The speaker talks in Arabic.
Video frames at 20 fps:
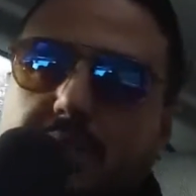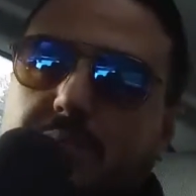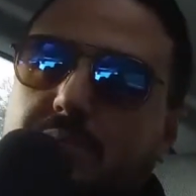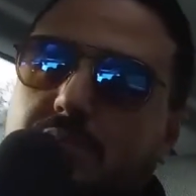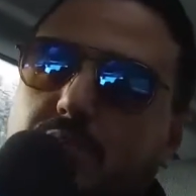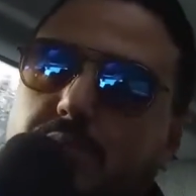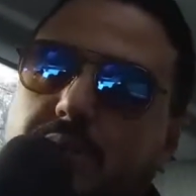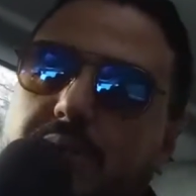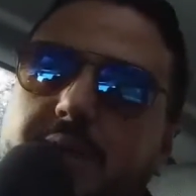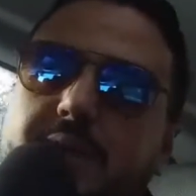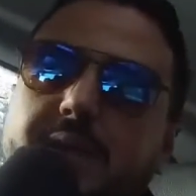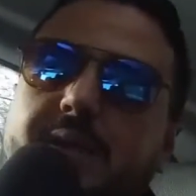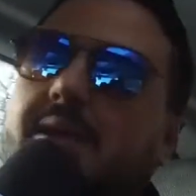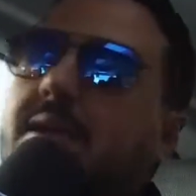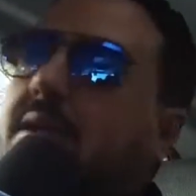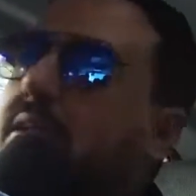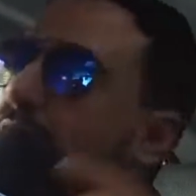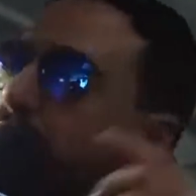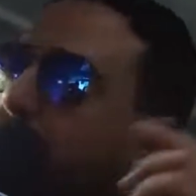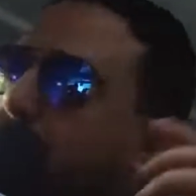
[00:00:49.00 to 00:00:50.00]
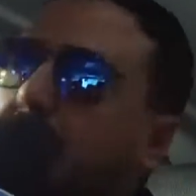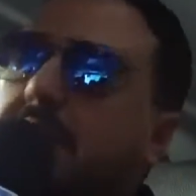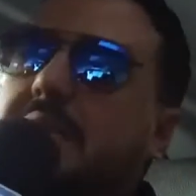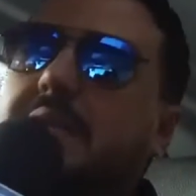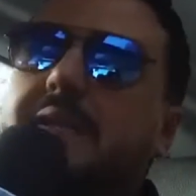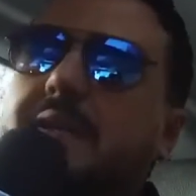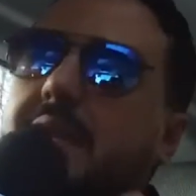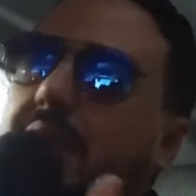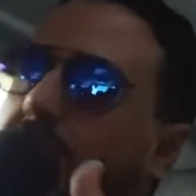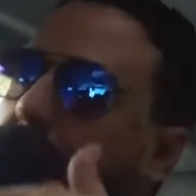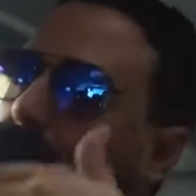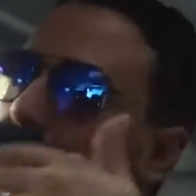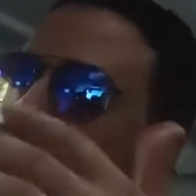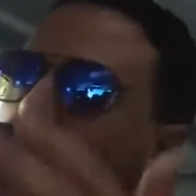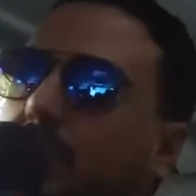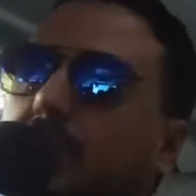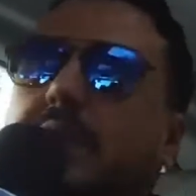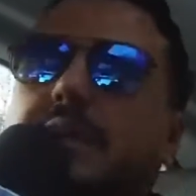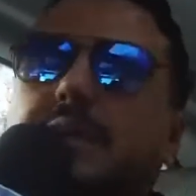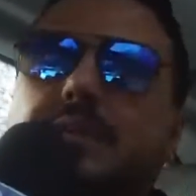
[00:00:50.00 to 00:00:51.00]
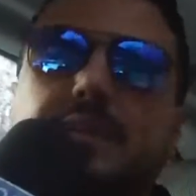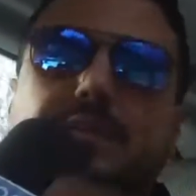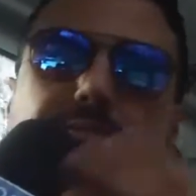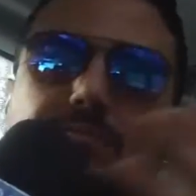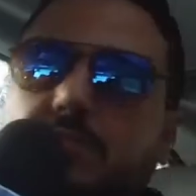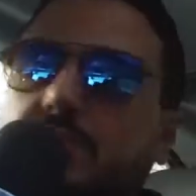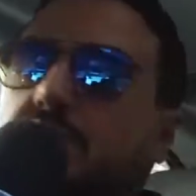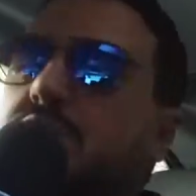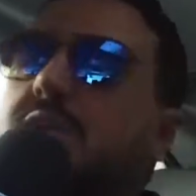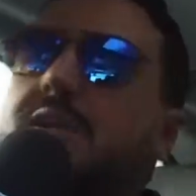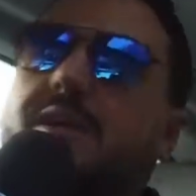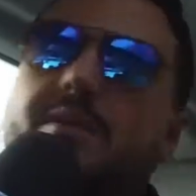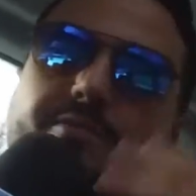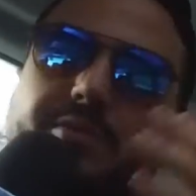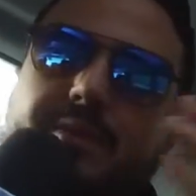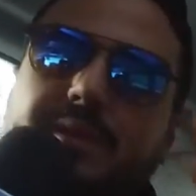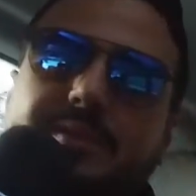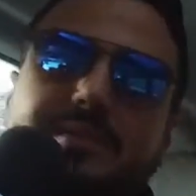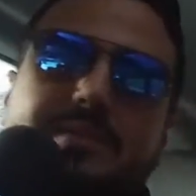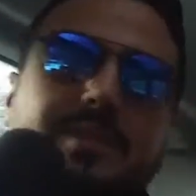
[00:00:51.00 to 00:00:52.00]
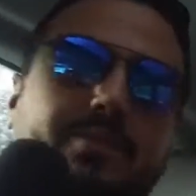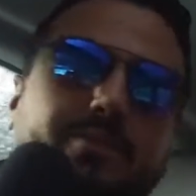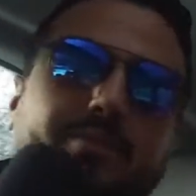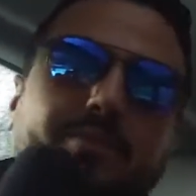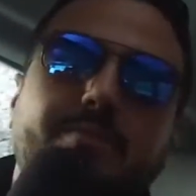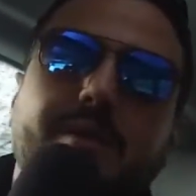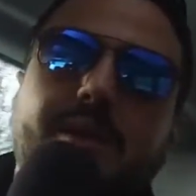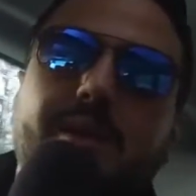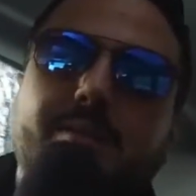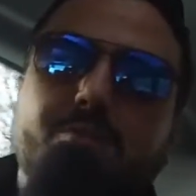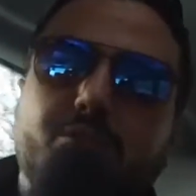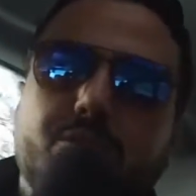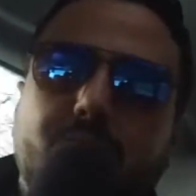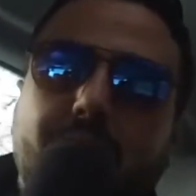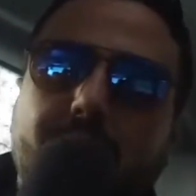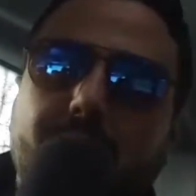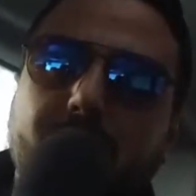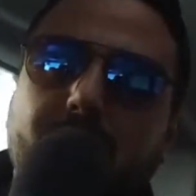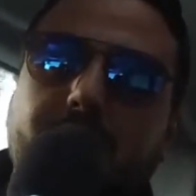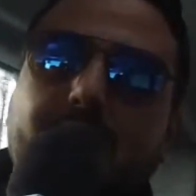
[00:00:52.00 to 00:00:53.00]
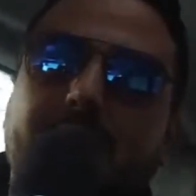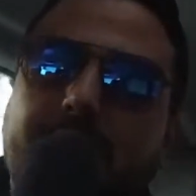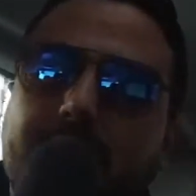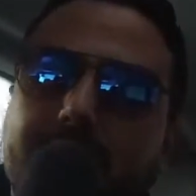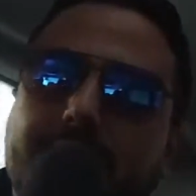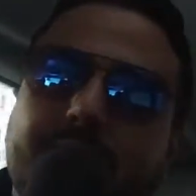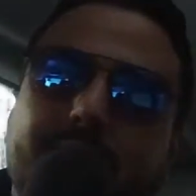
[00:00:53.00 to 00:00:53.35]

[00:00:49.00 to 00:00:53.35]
الحمد لله في ميريكان في هولندا في بلجيكا في فرنسا وفيما كنمشيو الحمد لله كاين